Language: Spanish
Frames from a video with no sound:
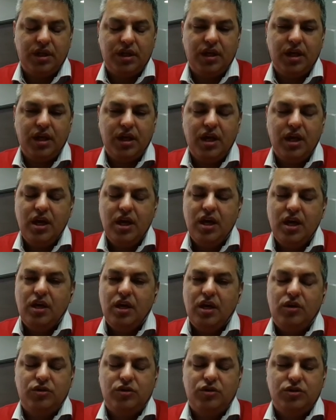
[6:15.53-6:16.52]
los
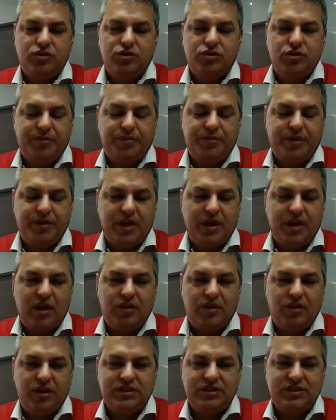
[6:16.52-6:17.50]
operadores tienen estas
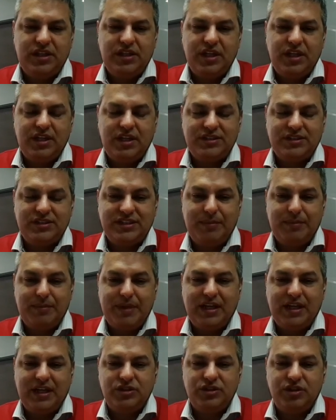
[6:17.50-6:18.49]
aplicaciones en las
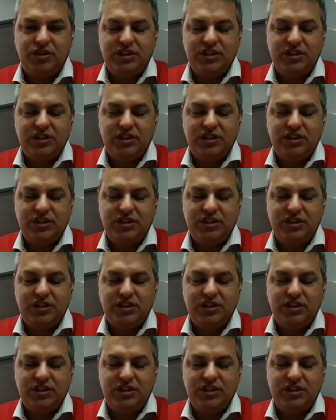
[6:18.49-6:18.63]
que tú